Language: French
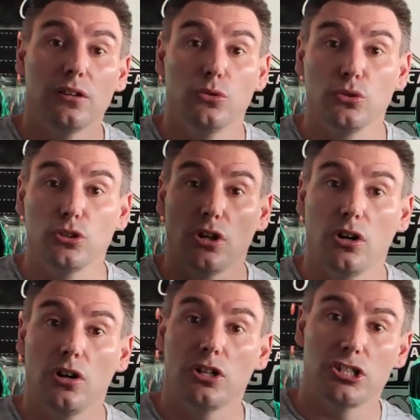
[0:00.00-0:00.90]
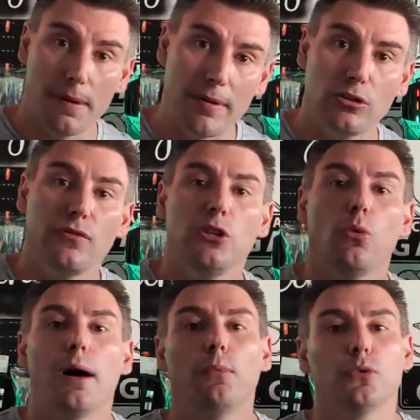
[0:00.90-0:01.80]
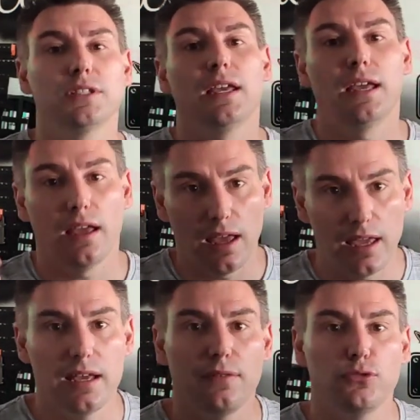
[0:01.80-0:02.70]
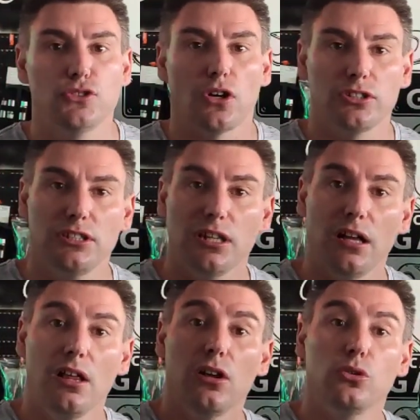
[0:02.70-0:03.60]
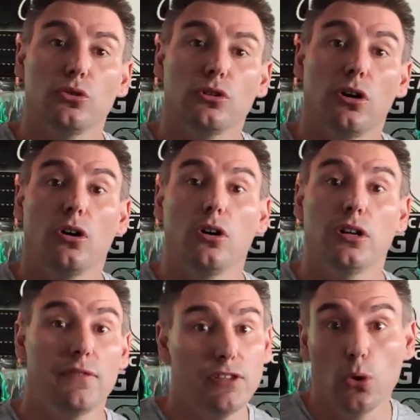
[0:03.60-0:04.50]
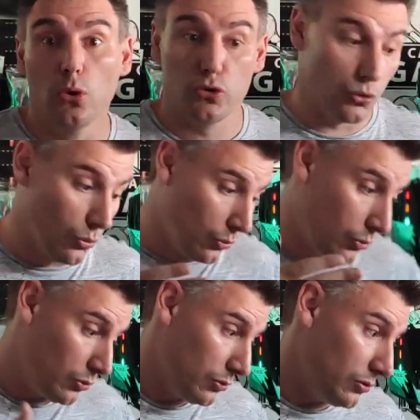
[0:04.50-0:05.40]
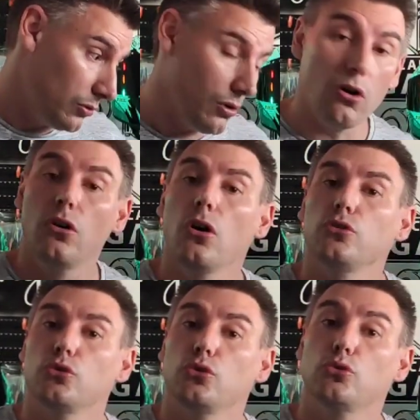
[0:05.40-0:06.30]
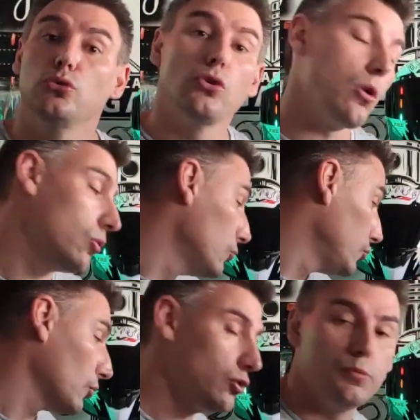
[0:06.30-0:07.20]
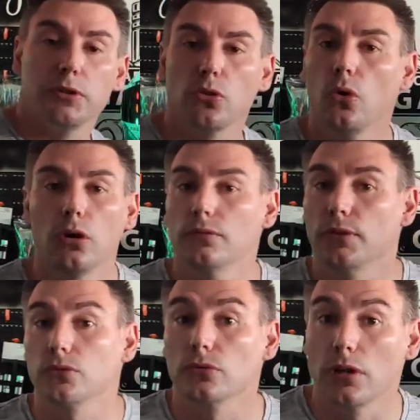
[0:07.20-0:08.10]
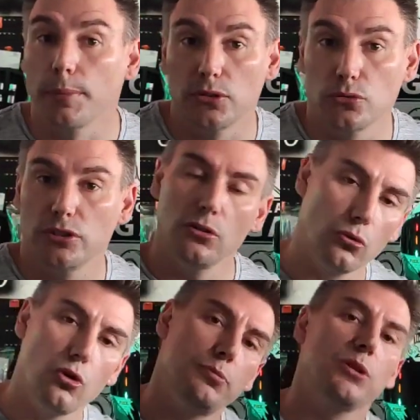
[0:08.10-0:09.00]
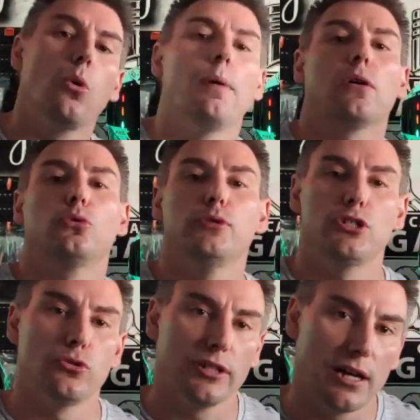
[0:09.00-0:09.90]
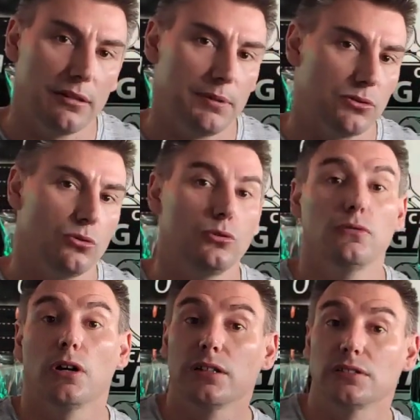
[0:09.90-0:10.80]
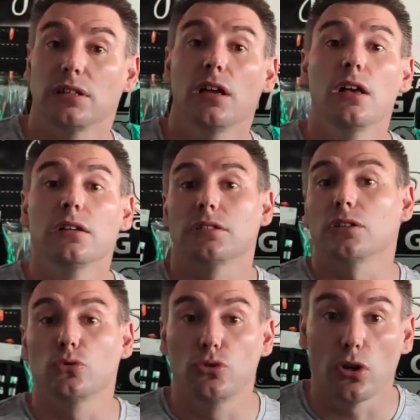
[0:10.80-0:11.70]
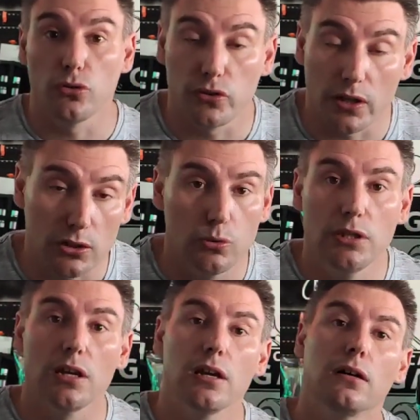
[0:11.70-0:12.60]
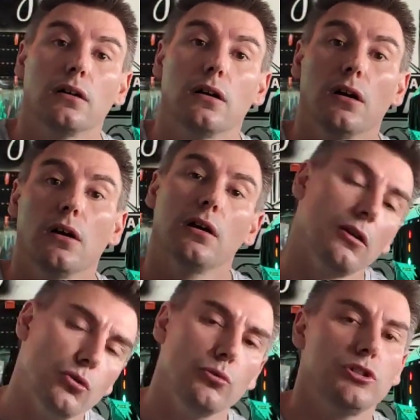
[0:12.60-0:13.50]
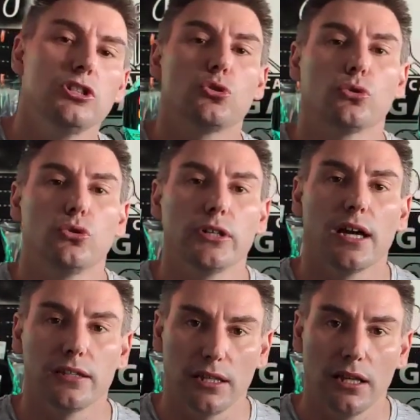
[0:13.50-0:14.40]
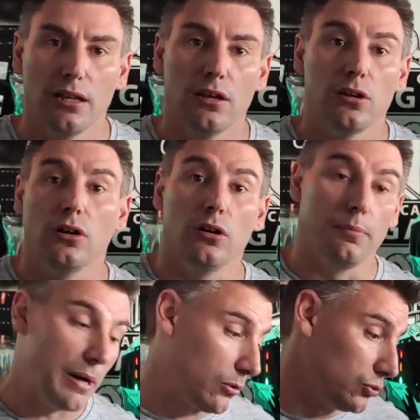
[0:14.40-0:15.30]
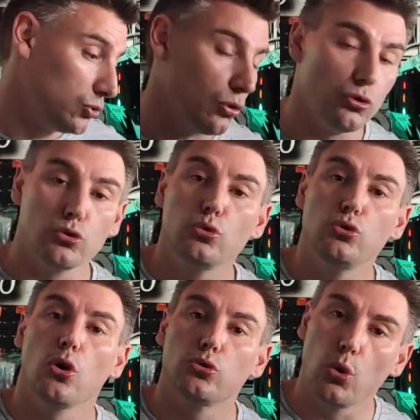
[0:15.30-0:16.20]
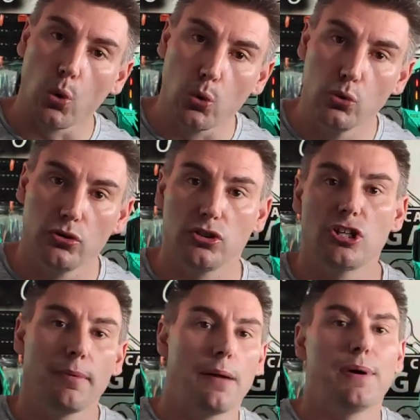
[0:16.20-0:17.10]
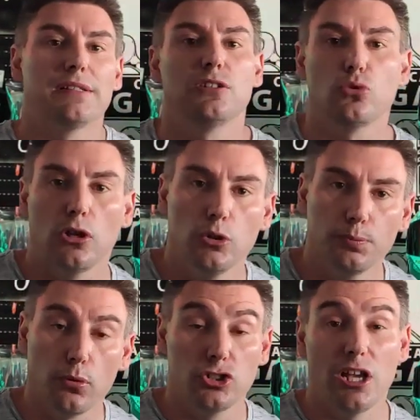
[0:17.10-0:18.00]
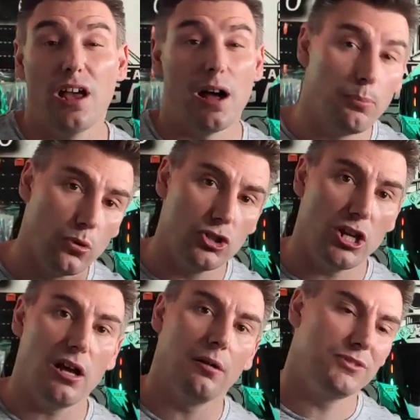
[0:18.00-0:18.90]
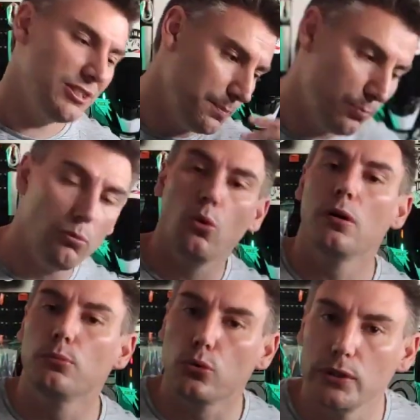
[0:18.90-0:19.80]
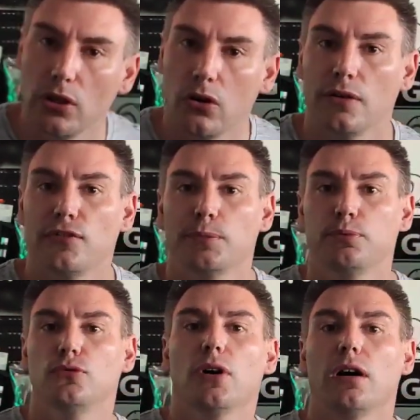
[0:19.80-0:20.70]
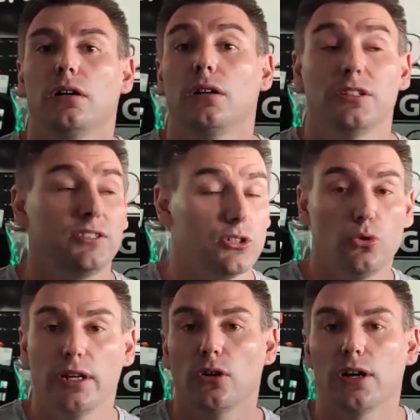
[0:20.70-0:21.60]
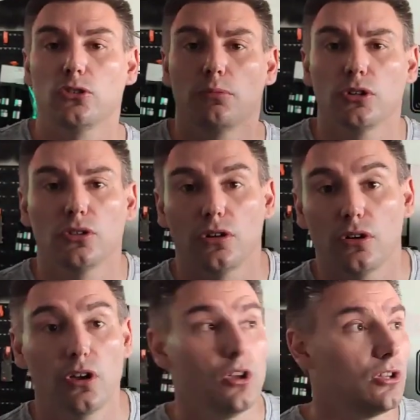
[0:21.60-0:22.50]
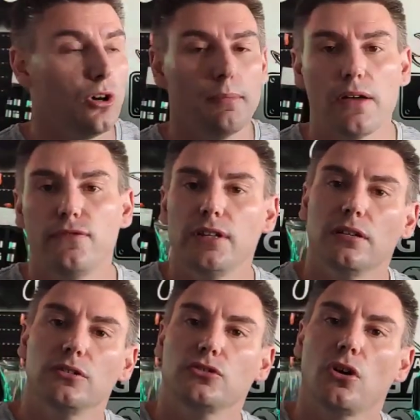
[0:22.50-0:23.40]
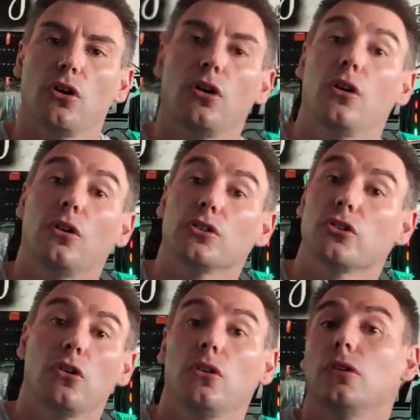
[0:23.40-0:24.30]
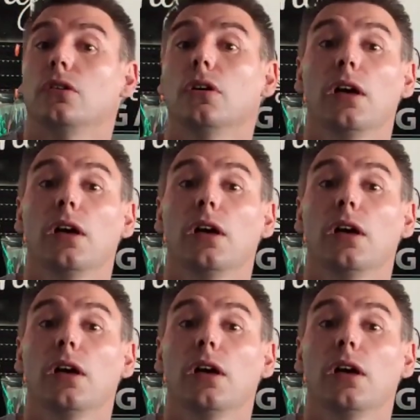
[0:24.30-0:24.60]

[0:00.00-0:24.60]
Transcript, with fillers: Donc j'ai pas mal de vidéos à monter et à vous sortir. Donc les vidéos sont encore sur ce scooter ou sur le Spitro, hein, de toute façon il n'y a pas de souci. Donc le Spitro par contre lui je le garde parce que lui voilà c'est un scooter du circuit euh, et, celui-ci je compte le garder. Euh, par contre sur le scooter de route j'aimerais passer sur un autre projet, un projet un petit peu moins bruyant afin de pouvoir euh, circuler correctement dans, ma ville sans, sans,